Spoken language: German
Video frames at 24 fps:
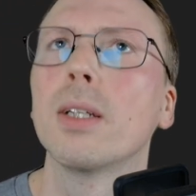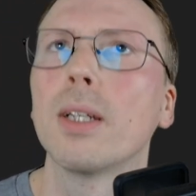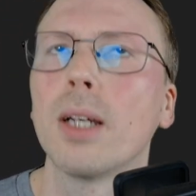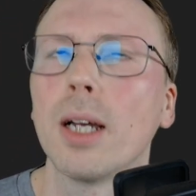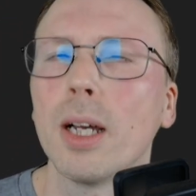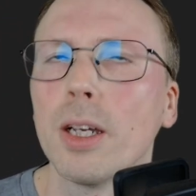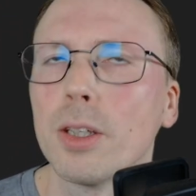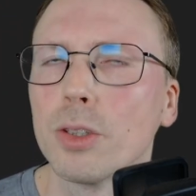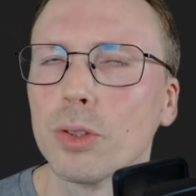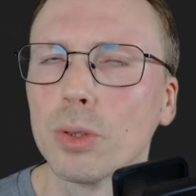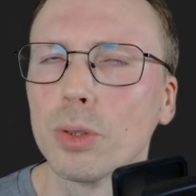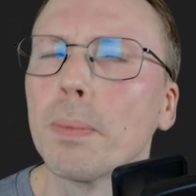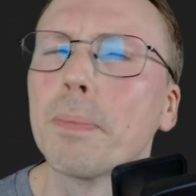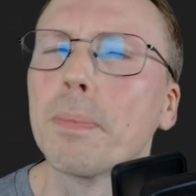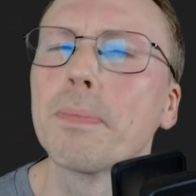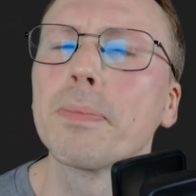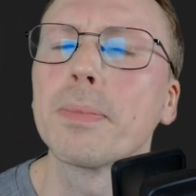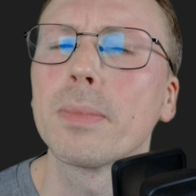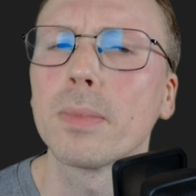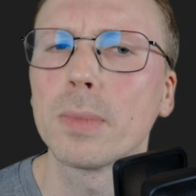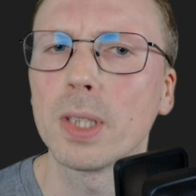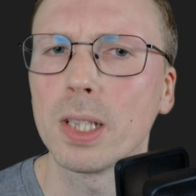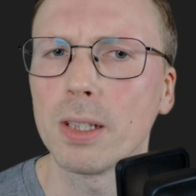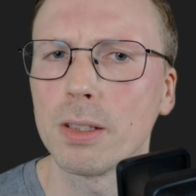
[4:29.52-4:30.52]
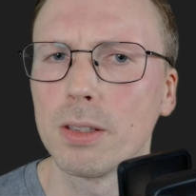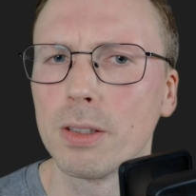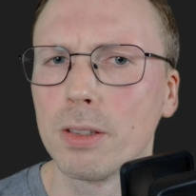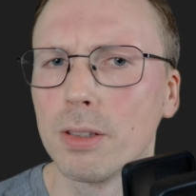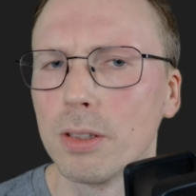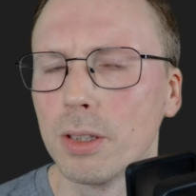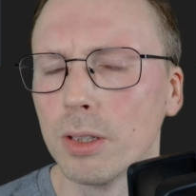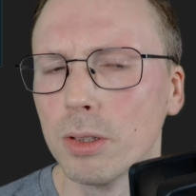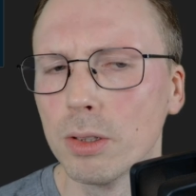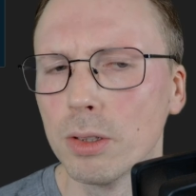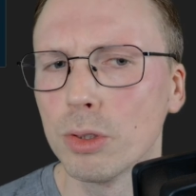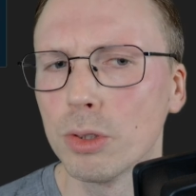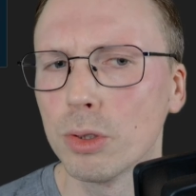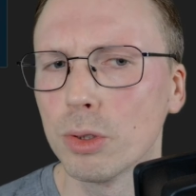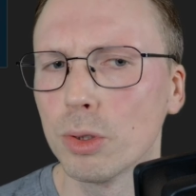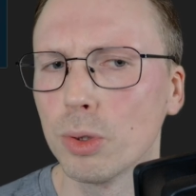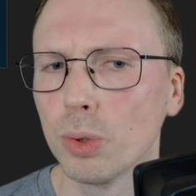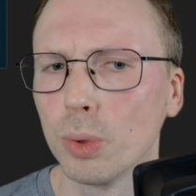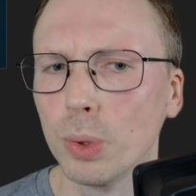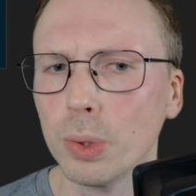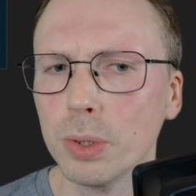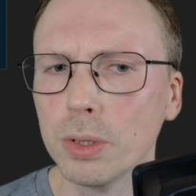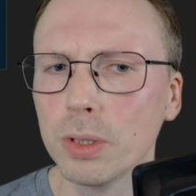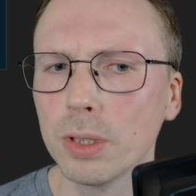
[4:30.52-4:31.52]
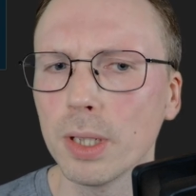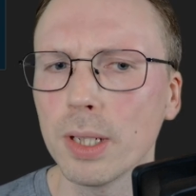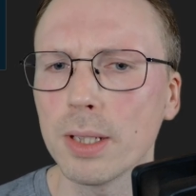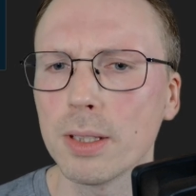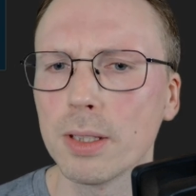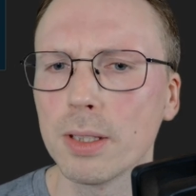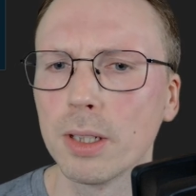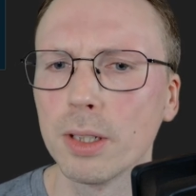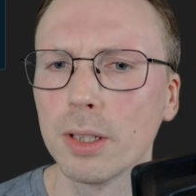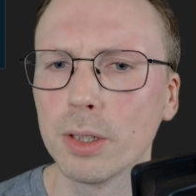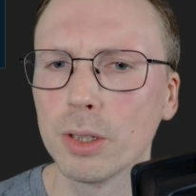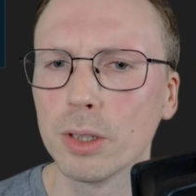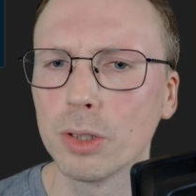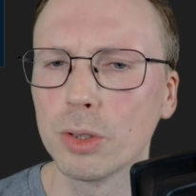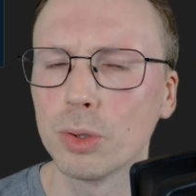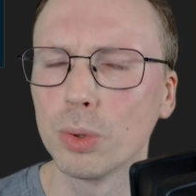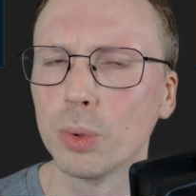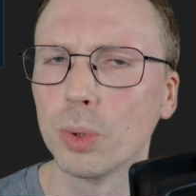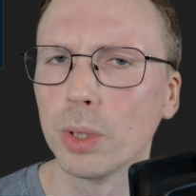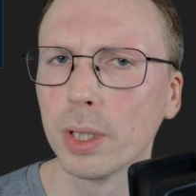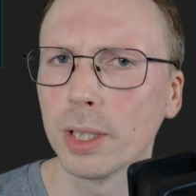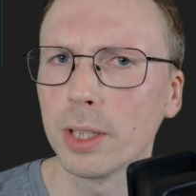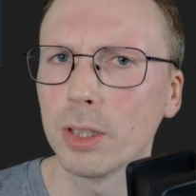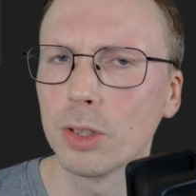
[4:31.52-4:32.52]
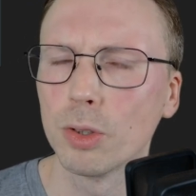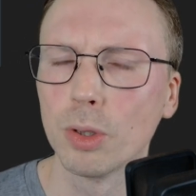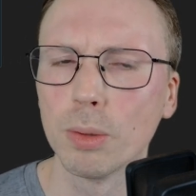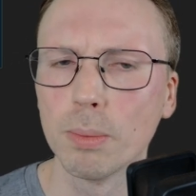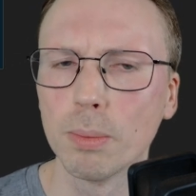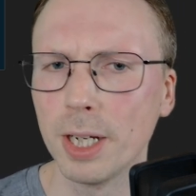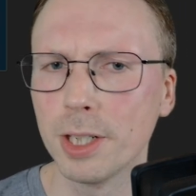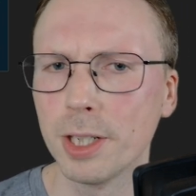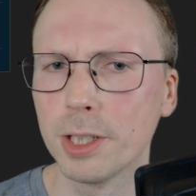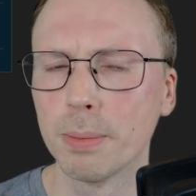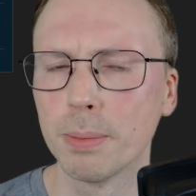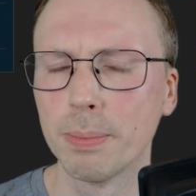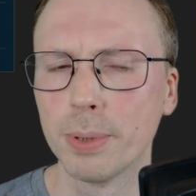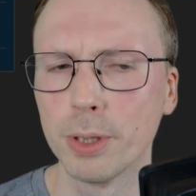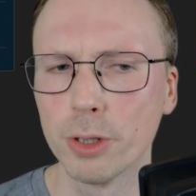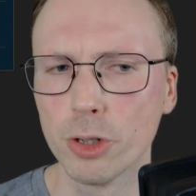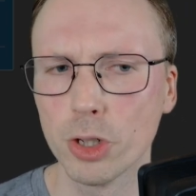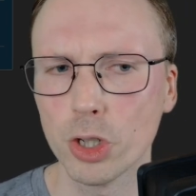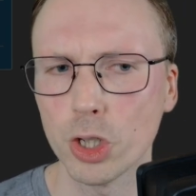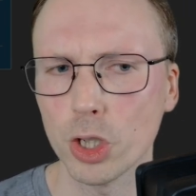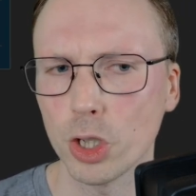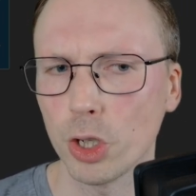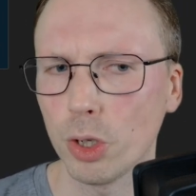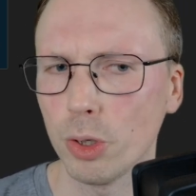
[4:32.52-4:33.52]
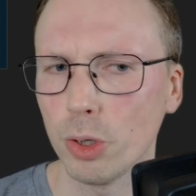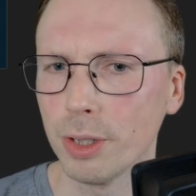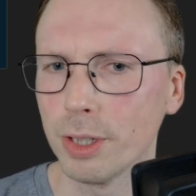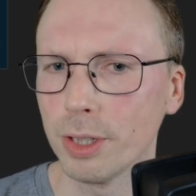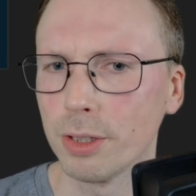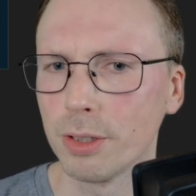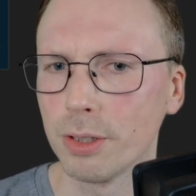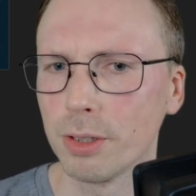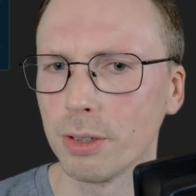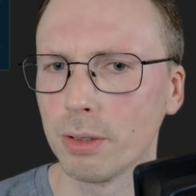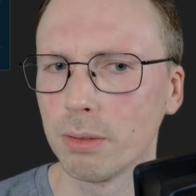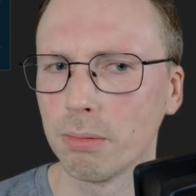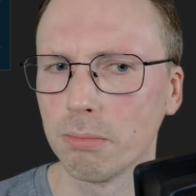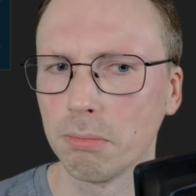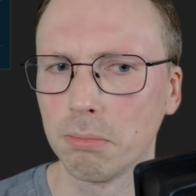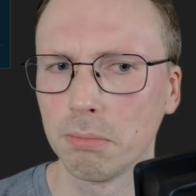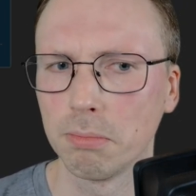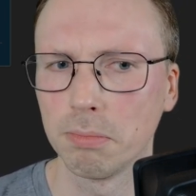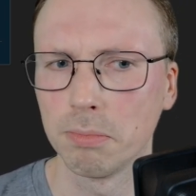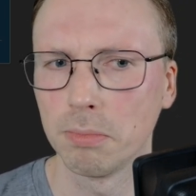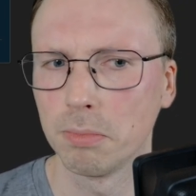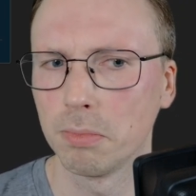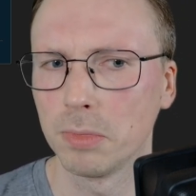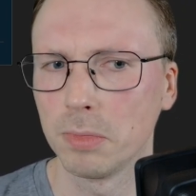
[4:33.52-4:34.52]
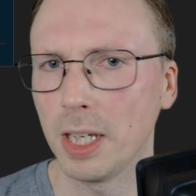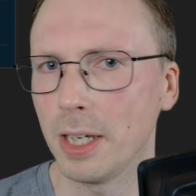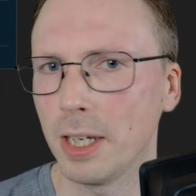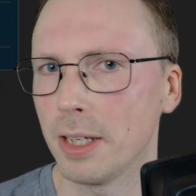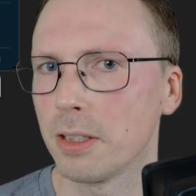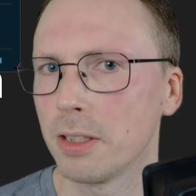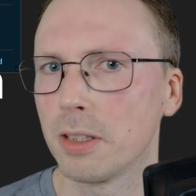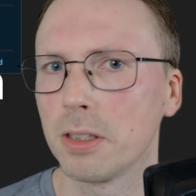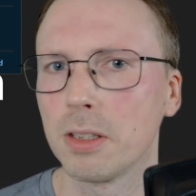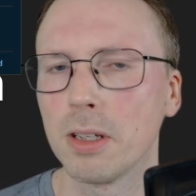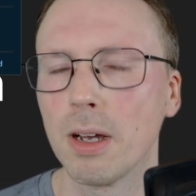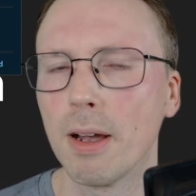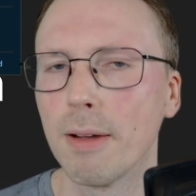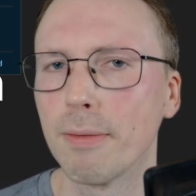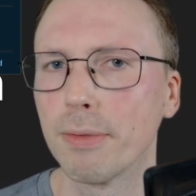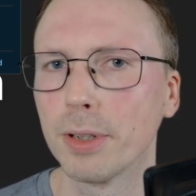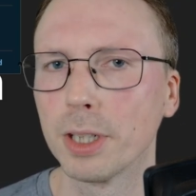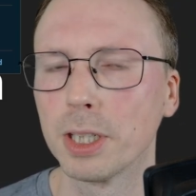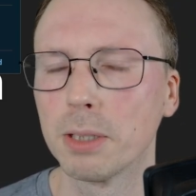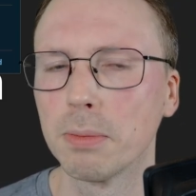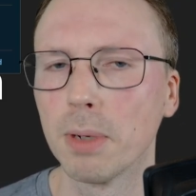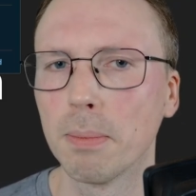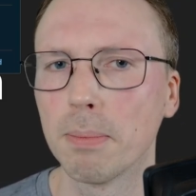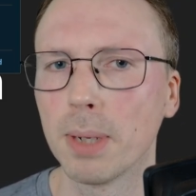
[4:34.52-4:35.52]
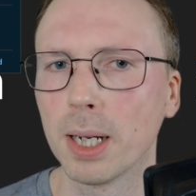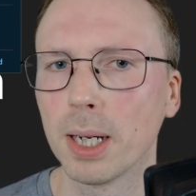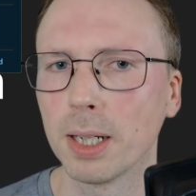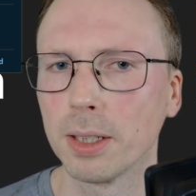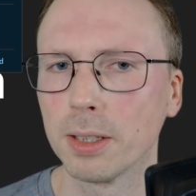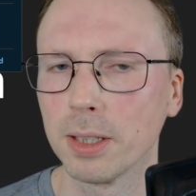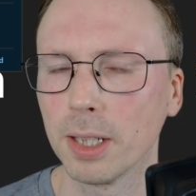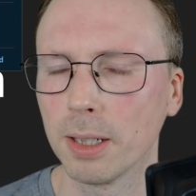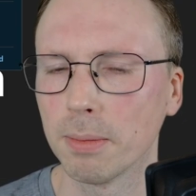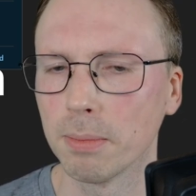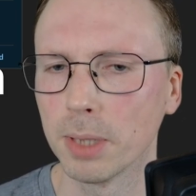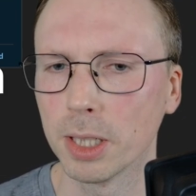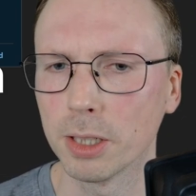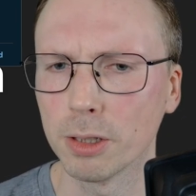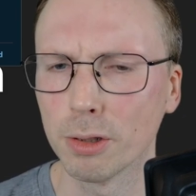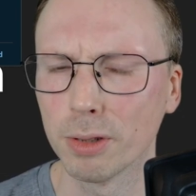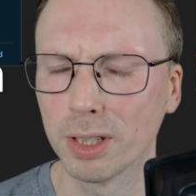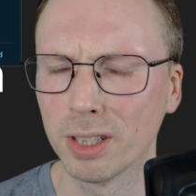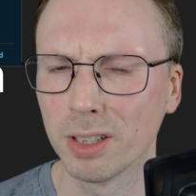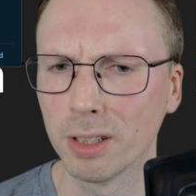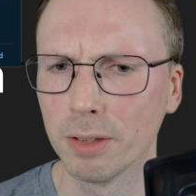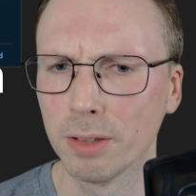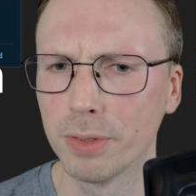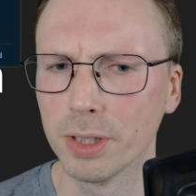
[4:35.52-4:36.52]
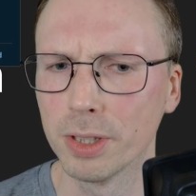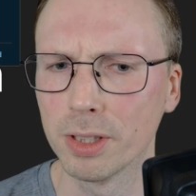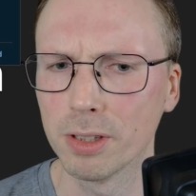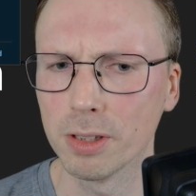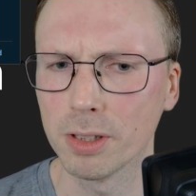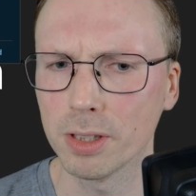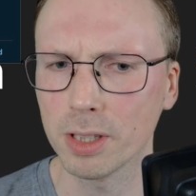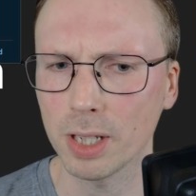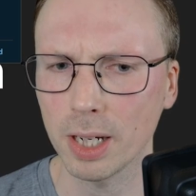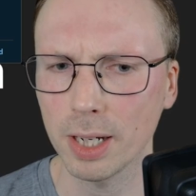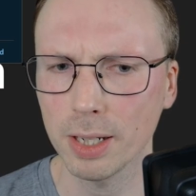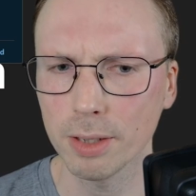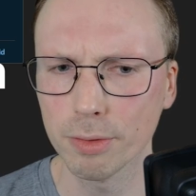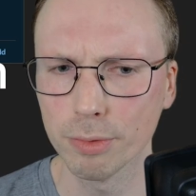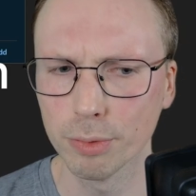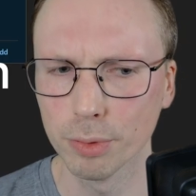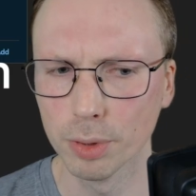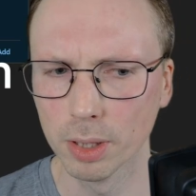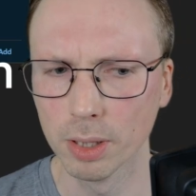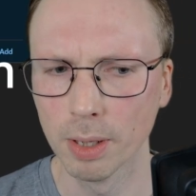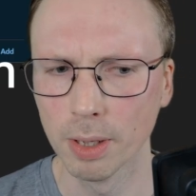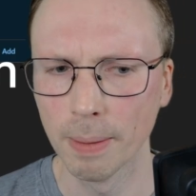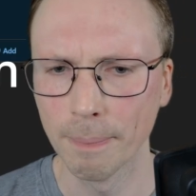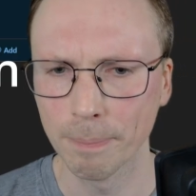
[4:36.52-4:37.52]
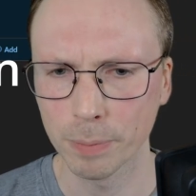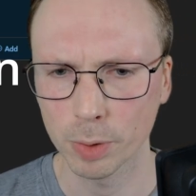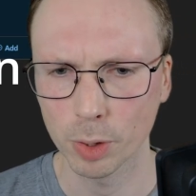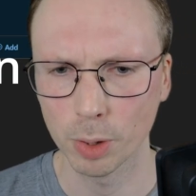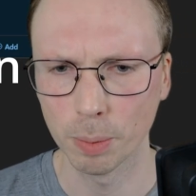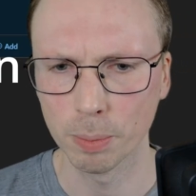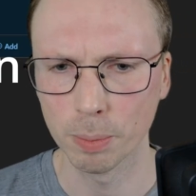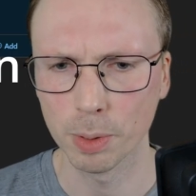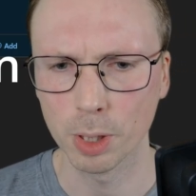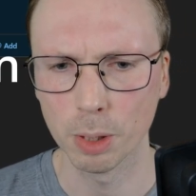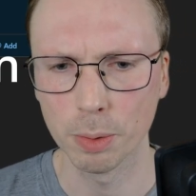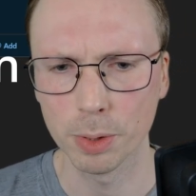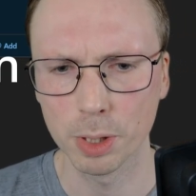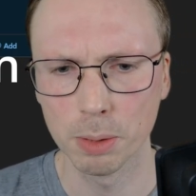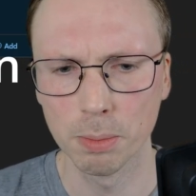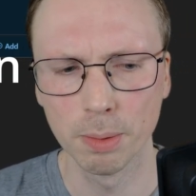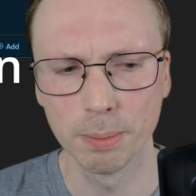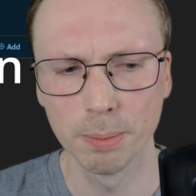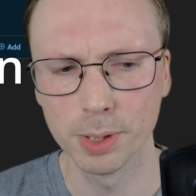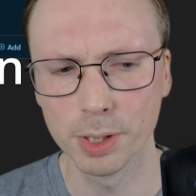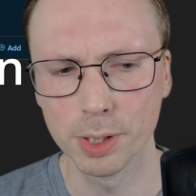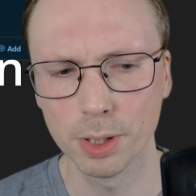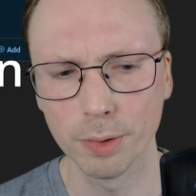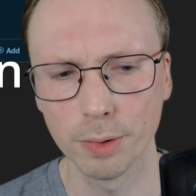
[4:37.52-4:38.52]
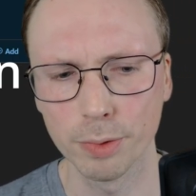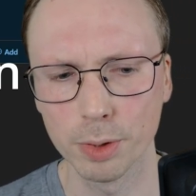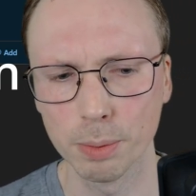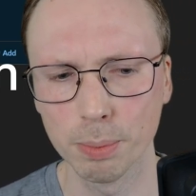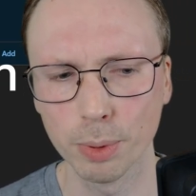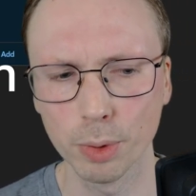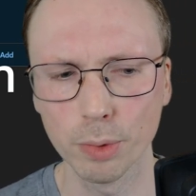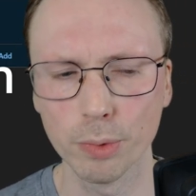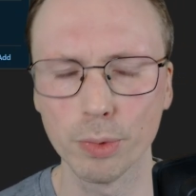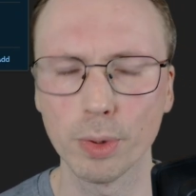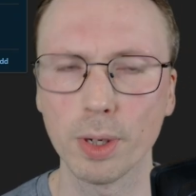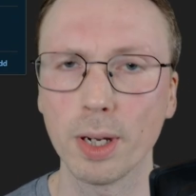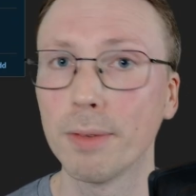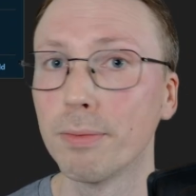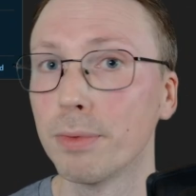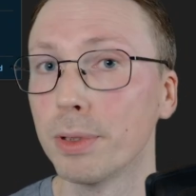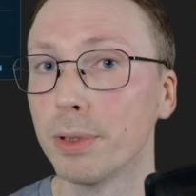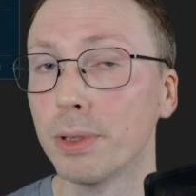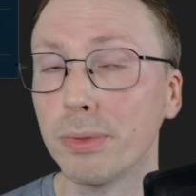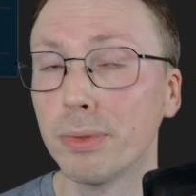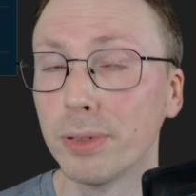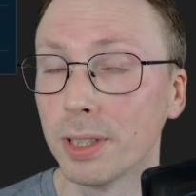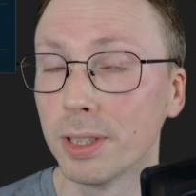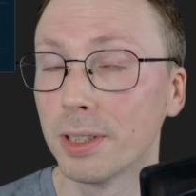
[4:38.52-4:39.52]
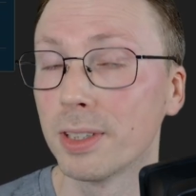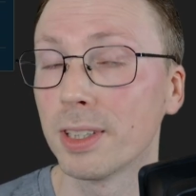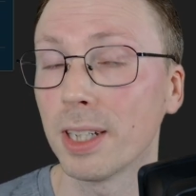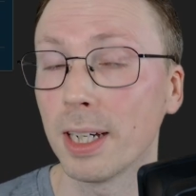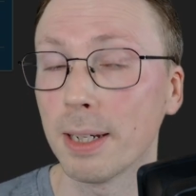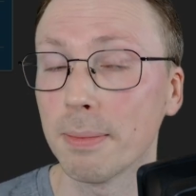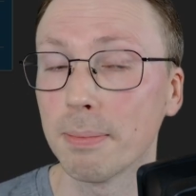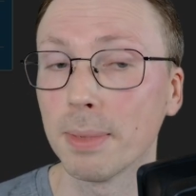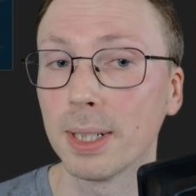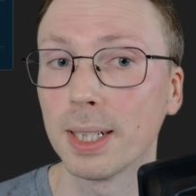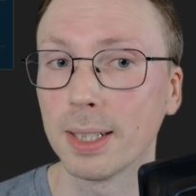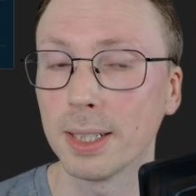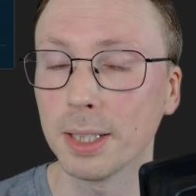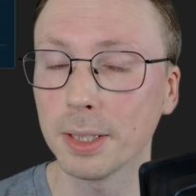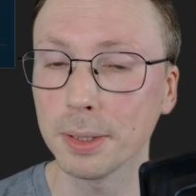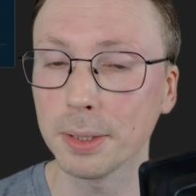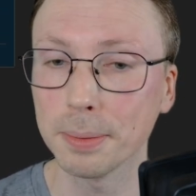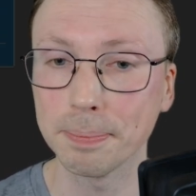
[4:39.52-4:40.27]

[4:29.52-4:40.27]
Also, das sind grundsätzlich so Richtung Multiple-Choice-Tests einfach, die man machen kann. Man hat eine gewisse Zeit für kommt, glaube ich, immer ein bisschen auf die Prüfung an, wie viel Zeit man hat.